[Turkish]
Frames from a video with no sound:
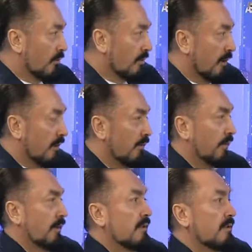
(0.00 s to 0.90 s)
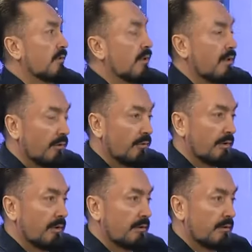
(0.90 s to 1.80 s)
sana iltifat edin, sen ona
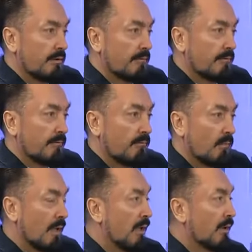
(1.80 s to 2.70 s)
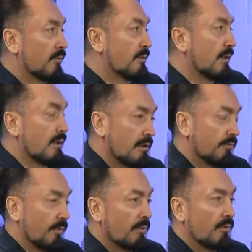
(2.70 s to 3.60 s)
iltifat et. Güzel
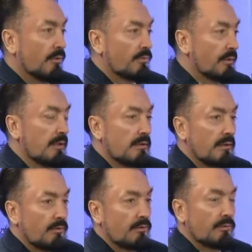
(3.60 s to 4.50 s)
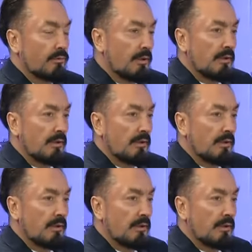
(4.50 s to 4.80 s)
resimler koy, güzel insanlar olsun, güzel